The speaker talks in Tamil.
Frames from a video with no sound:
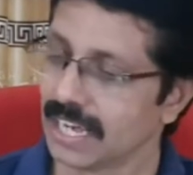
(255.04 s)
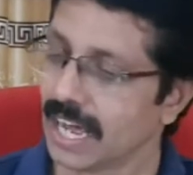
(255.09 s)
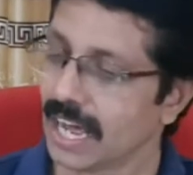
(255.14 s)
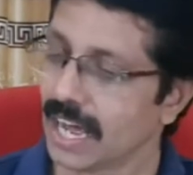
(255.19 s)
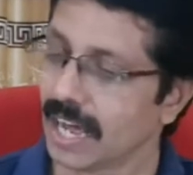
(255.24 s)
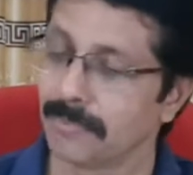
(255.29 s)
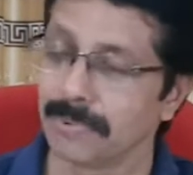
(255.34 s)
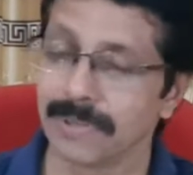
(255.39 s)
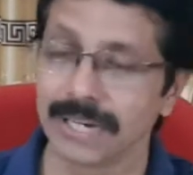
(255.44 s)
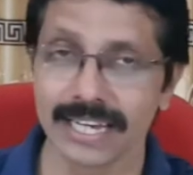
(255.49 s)

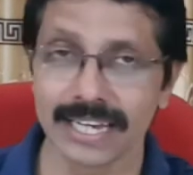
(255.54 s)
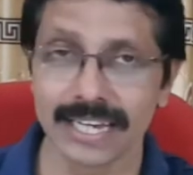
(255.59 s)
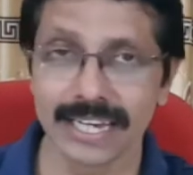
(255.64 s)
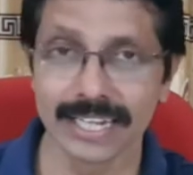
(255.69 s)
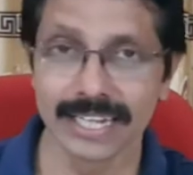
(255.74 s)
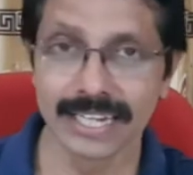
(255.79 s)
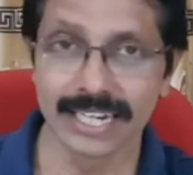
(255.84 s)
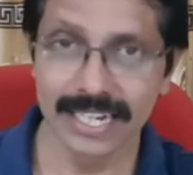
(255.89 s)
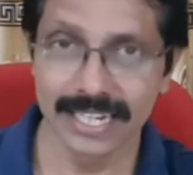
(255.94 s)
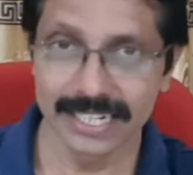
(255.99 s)
அப்போ
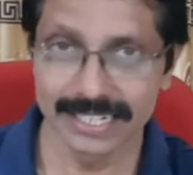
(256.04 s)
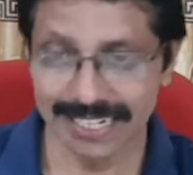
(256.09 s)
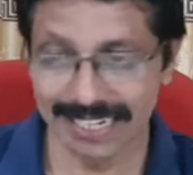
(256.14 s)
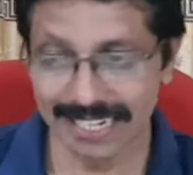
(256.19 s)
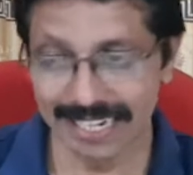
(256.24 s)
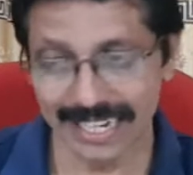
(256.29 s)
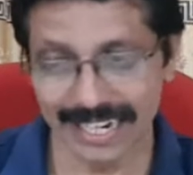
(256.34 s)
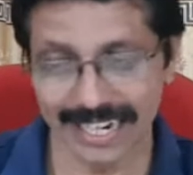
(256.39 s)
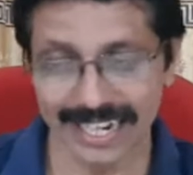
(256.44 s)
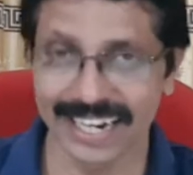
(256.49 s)
இதில்
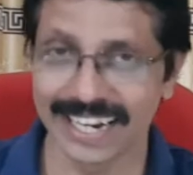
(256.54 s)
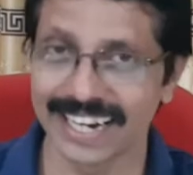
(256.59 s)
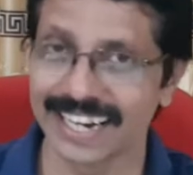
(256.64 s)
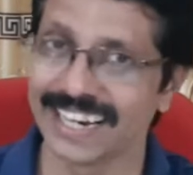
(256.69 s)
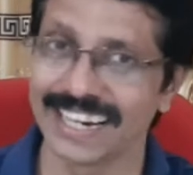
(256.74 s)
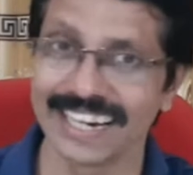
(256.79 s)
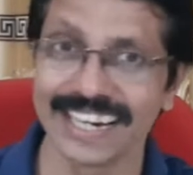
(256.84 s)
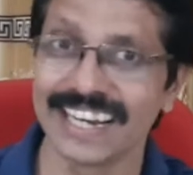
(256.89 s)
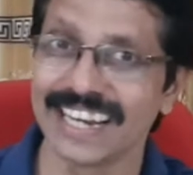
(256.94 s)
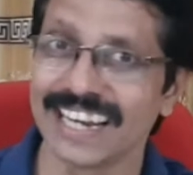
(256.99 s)
சில்லறை
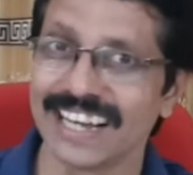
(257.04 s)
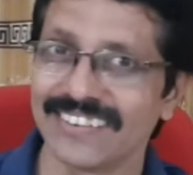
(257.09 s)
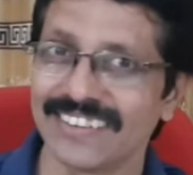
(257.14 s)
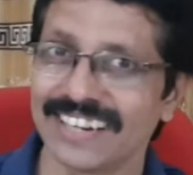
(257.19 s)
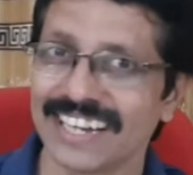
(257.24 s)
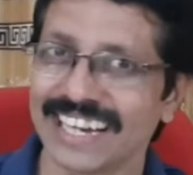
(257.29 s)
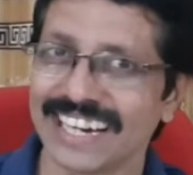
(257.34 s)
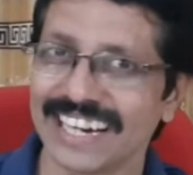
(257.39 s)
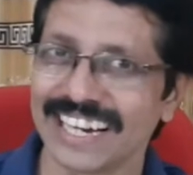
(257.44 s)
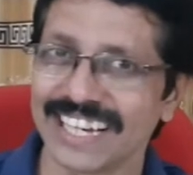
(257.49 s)
நாணயங்கள்
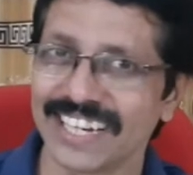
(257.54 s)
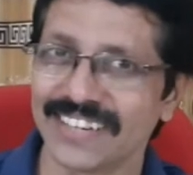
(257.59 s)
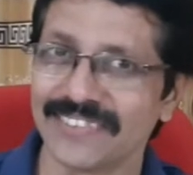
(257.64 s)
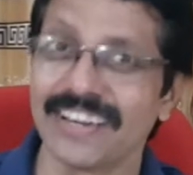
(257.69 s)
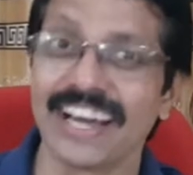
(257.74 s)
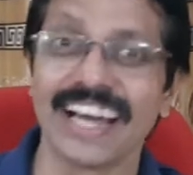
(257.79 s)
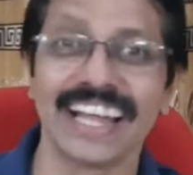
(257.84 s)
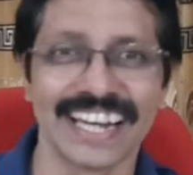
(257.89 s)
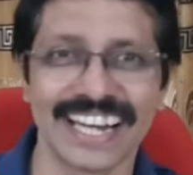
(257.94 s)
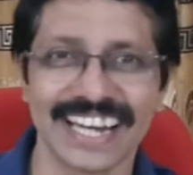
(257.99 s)
எல்லாவற்றையும் கிடைக்கும்
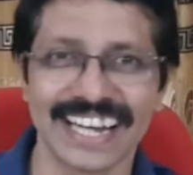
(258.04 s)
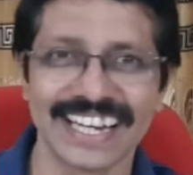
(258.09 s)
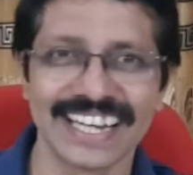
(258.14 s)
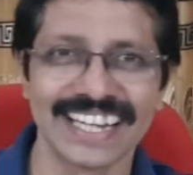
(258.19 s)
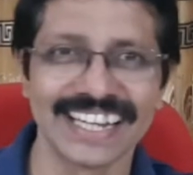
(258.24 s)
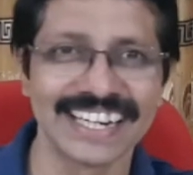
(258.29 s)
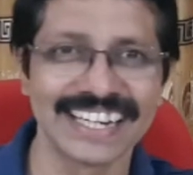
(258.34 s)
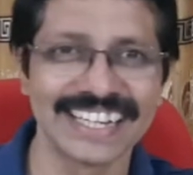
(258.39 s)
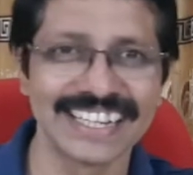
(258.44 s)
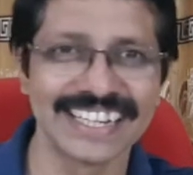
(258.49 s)
அதனாலே
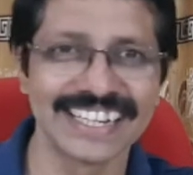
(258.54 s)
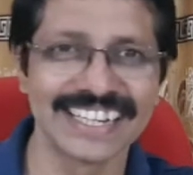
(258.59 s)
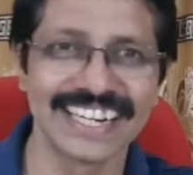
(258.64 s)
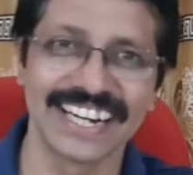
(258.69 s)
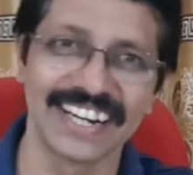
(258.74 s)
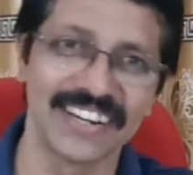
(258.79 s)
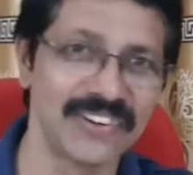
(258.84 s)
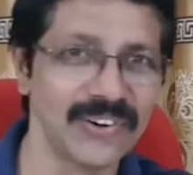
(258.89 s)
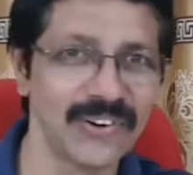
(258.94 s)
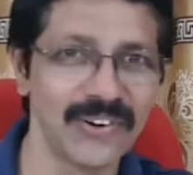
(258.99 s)
அதை
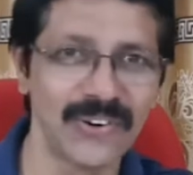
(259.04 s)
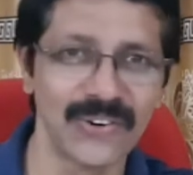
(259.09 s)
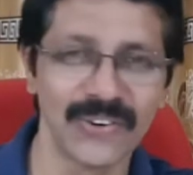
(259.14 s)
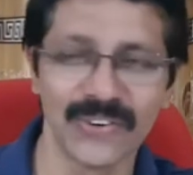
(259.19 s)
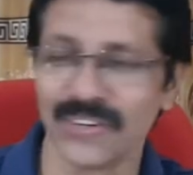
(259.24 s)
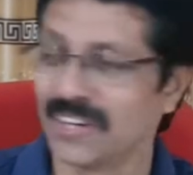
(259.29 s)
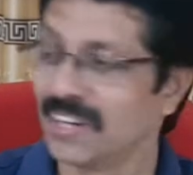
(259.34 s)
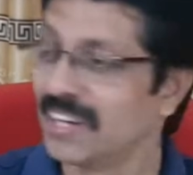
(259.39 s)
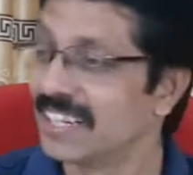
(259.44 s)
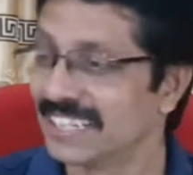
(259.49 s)
எடுத்துருக்கிறேன் ஓ
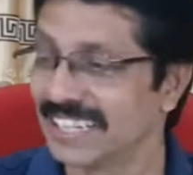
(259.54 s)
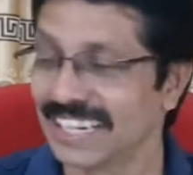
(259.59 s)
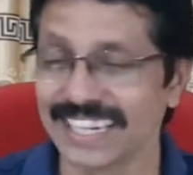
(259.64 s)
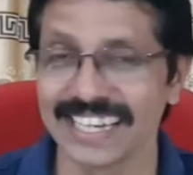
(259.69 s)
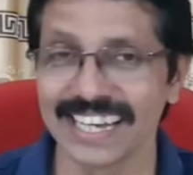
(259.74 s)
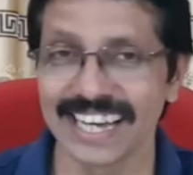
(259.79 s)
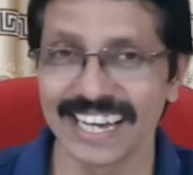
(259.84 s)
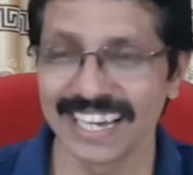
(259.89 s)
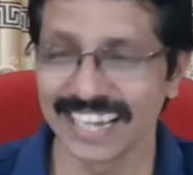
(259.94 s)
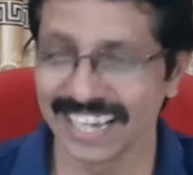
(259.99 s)

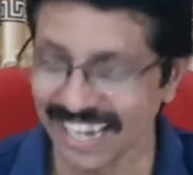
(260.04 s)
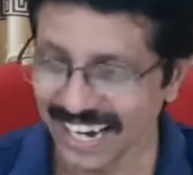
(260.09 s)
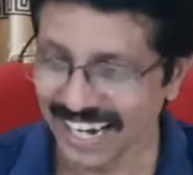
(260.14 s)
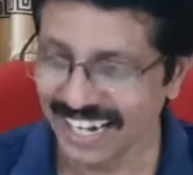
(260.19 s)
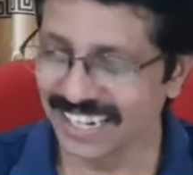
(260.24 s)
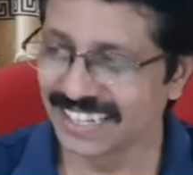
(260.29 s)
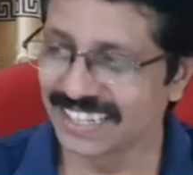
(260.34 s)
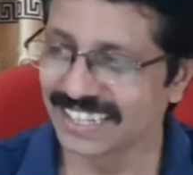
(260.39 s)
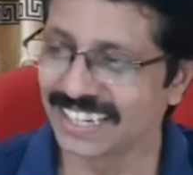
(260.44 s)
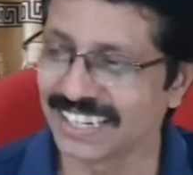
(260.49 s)
சரியா
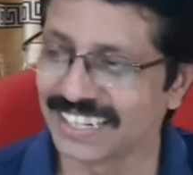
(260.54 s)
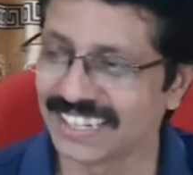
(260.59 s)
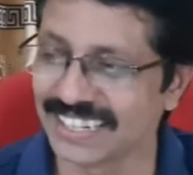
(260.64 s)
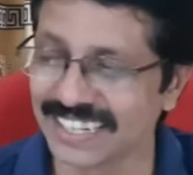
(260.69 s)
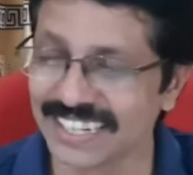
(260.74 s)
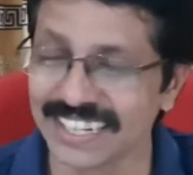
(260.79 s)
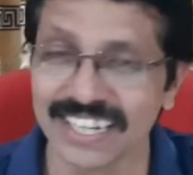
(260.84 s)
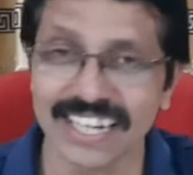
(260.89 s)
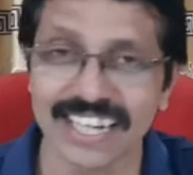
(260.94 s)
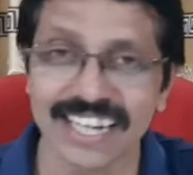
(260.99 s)
அடுத்தது
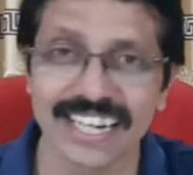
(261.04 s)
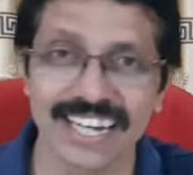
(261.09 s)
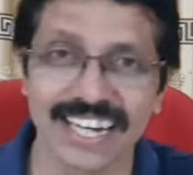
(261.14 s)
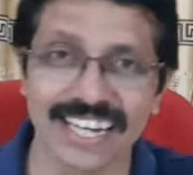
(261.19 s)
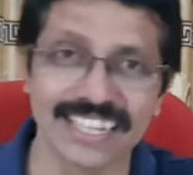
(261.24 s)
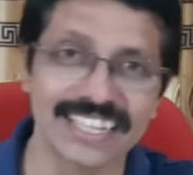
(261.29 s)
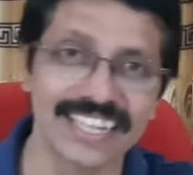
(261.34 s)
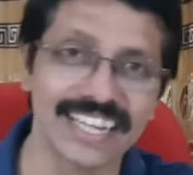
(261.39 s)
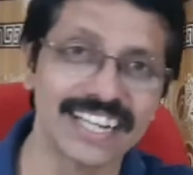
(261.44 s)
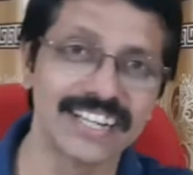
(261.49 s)

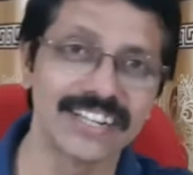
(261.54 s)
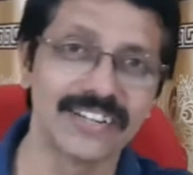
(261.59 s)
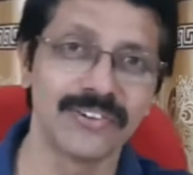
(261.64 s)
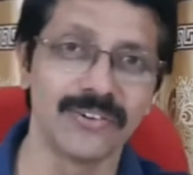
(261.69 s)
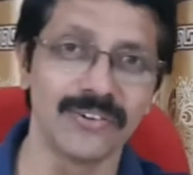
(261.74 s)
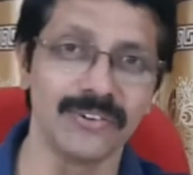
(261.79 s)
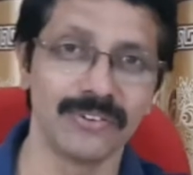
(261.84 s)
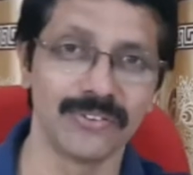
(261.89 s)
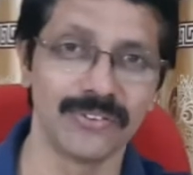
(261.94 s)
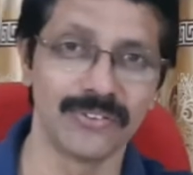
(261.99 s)

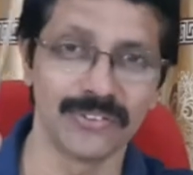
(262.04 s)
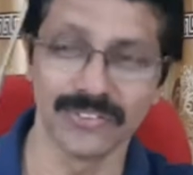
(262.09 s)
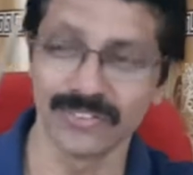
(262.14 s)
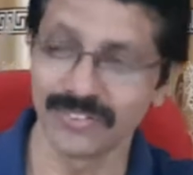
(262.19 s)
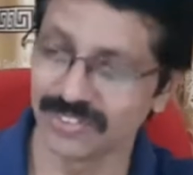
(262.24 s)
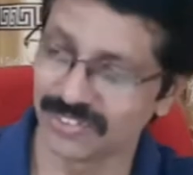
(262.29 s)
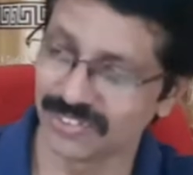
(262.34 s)
கத்தரிக்கோல் ஒன்று